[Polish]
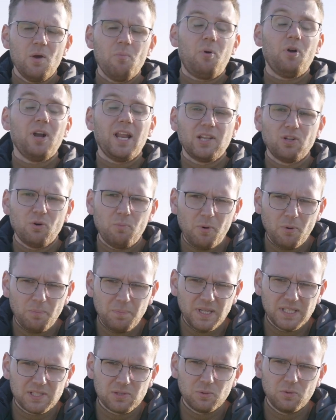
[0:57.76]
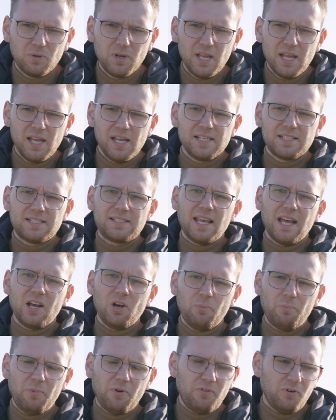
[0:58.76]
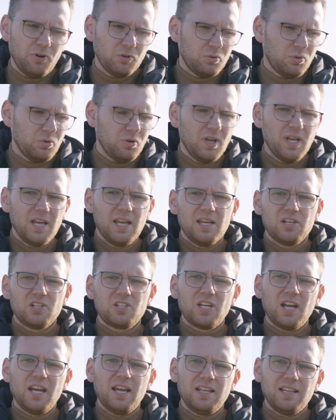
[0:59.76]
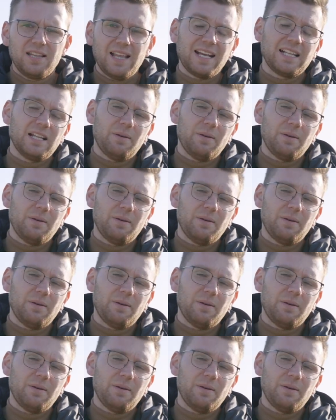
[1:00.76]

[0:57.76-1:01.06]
pola do popisu, z tego powodu, że tak